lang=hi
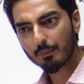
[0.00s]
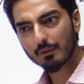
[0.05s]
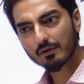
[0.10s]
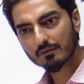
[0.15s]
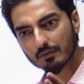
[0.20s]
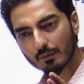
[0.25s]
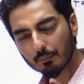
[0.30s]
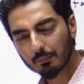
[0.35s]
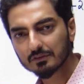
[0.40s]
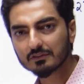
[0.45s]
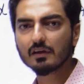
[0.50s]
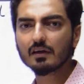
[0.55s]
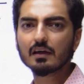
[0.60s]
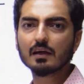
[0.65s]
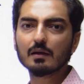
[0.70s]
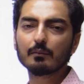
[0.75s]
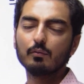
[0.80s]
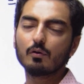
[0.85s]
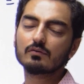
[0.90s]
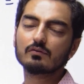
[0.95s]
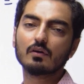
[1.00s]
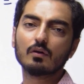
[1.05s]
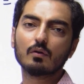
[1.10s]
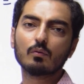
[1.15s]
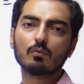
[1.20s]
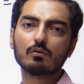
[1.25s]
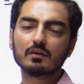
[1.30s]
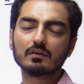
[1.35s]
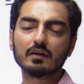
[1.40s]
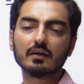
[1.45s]
समझने की बहुत
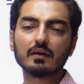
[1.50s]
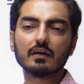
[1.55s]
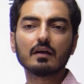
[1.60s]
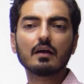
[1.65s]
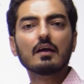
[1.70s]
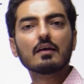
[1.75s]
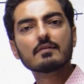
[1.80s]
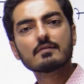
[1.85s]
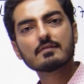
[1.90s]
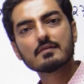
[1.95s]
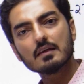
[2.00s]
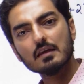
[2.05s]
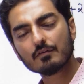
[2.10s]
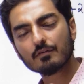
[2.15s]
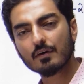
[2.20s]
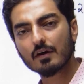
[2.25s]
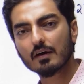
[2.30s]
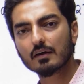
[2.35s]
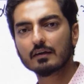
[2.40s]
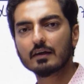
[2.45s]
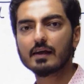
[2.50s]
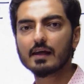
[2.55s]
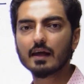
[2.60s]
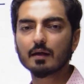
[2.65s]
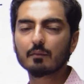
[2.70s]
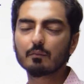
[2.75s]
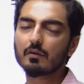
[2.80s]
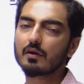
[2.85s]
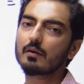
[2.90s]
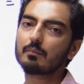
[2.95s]
ज़रूरत है सिर्फ अगले एक
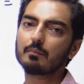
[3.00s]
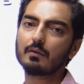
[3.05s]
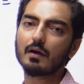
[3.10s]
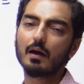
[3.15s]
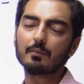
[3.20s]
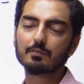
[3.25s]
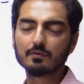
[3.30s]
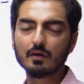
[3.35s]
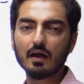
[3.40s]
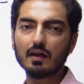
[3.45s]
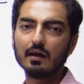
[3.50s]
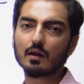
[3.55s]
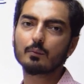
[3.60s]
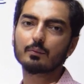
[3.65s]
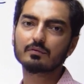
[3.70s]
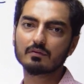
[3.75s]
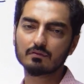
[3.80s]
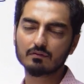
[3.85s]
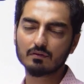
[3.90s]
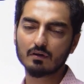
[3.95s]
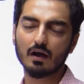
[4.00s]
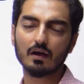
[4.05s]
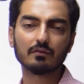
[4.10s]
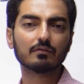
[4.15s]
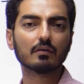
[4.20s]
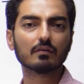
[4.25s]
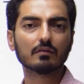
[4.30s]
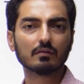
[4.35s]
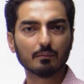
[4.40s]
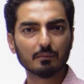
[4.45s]
मिनट में आप सारे क्वेश्चंस का आंसर
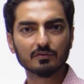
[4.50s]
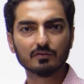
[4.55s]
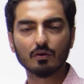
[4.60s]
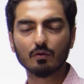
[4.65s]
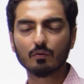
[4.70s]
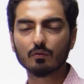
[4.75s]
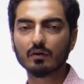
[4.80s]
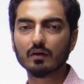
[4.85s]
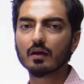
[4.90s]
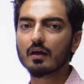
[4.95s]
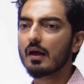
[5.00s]
समझ जाओगे